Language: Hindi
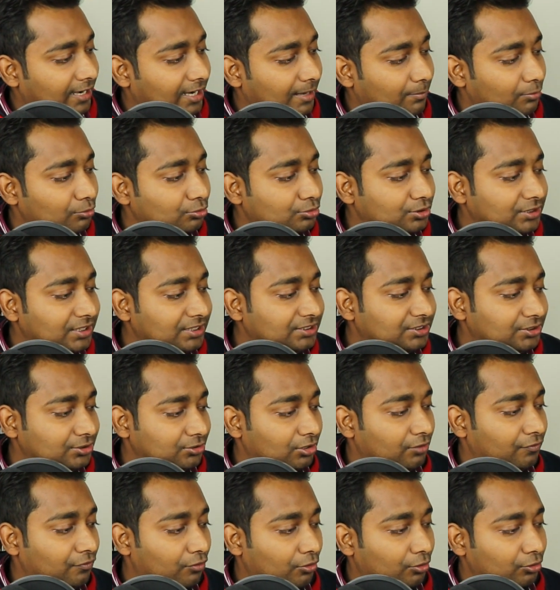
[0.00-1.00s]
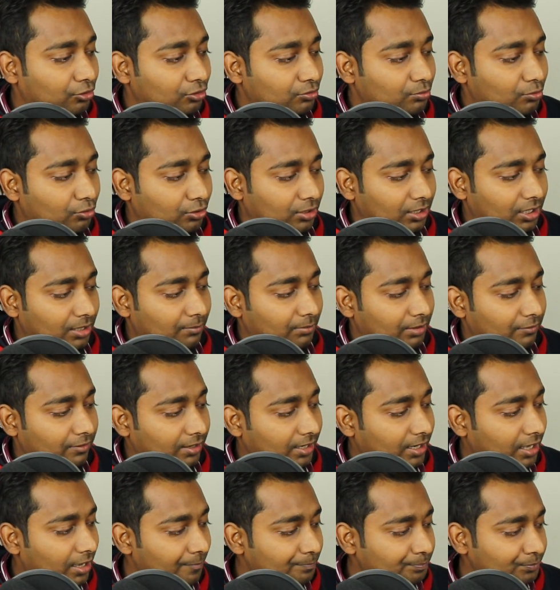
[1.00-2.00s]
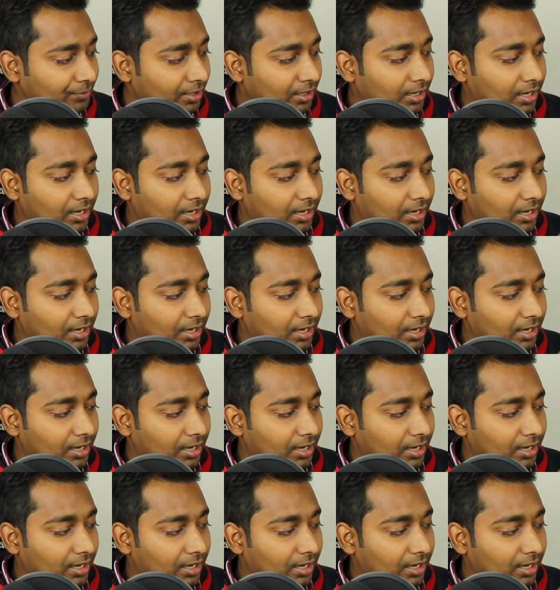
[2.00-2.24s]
एल डब्ल्यू सी जीरो फोर टू मॉडल नंबर वाला